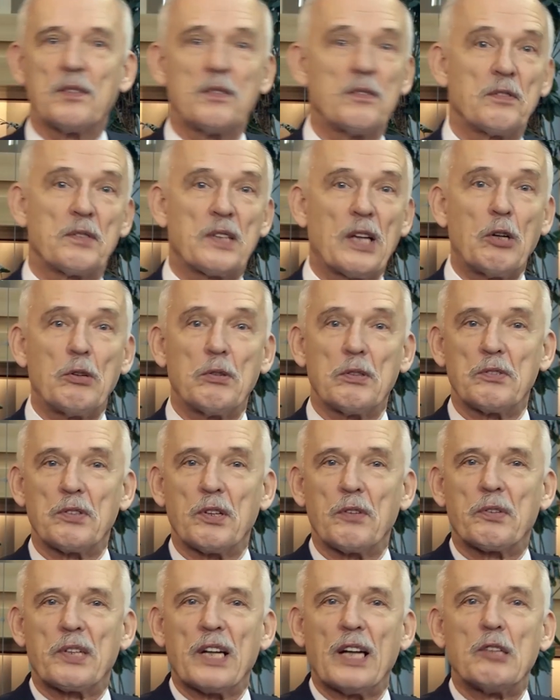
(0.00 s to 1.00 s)
w kraju,
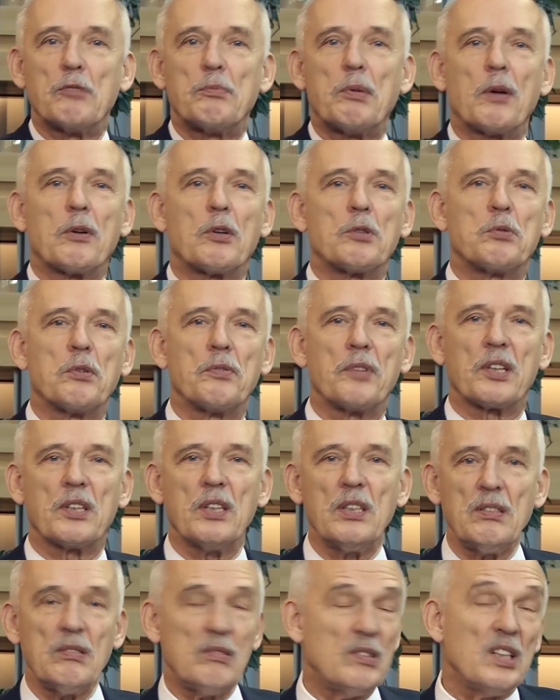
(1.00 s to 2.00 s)
w kraju białego
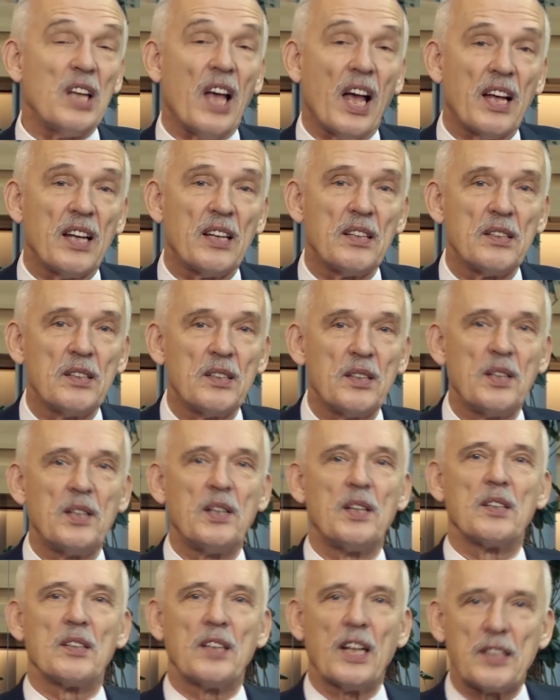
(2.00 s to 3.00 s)
człowieka? Nie.
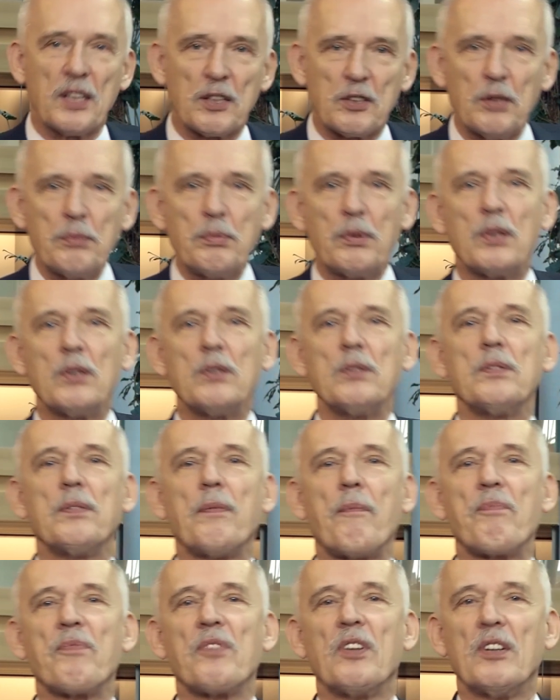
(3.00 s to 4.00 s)
Dlatego, bo
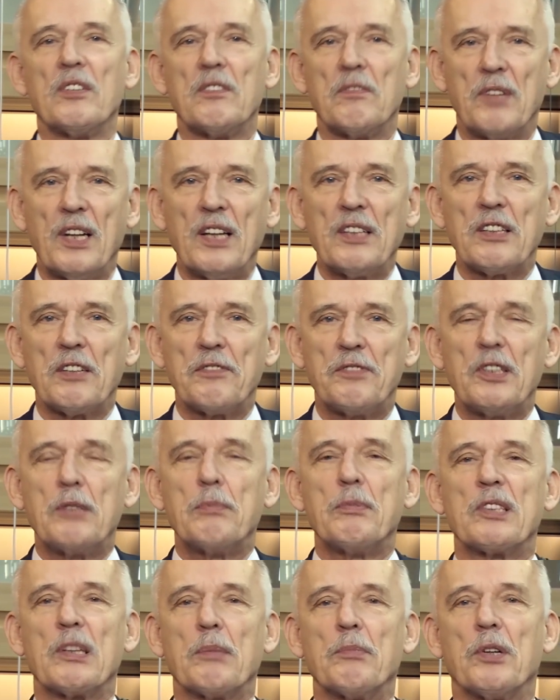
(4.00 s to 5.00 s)
wielkie
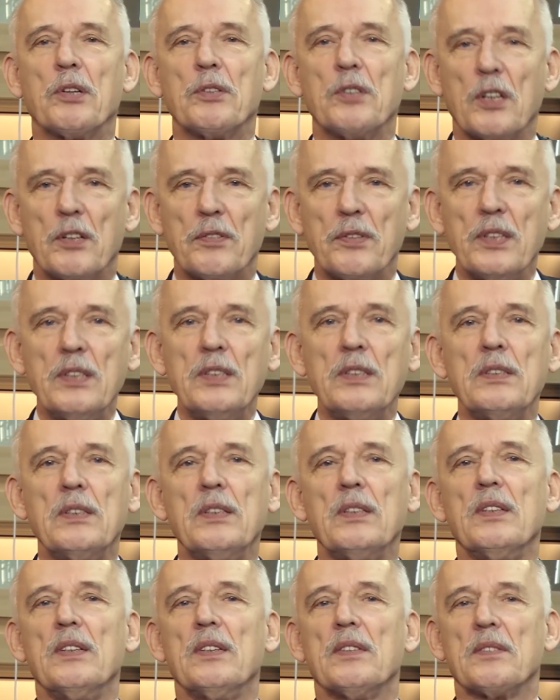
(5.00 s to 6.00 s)
firmy samochodowe
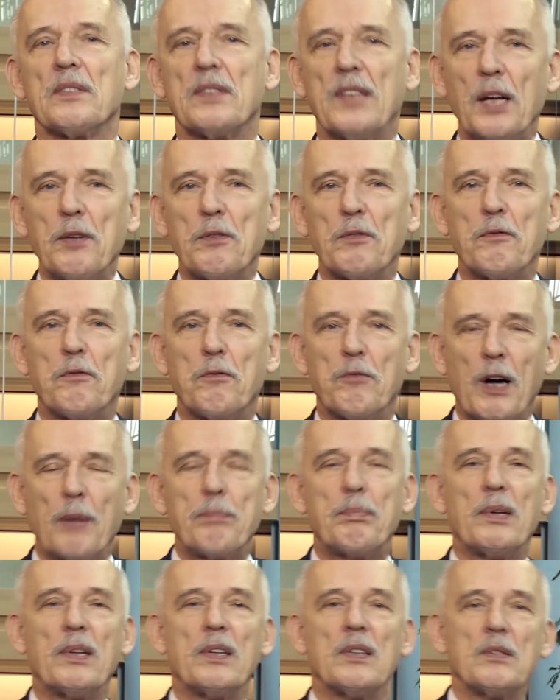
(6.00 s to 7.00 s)
dają w
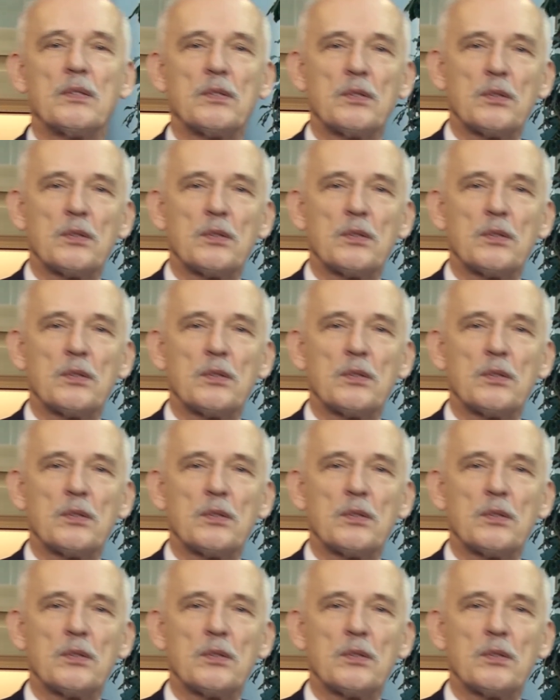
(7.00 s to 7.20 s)
łapę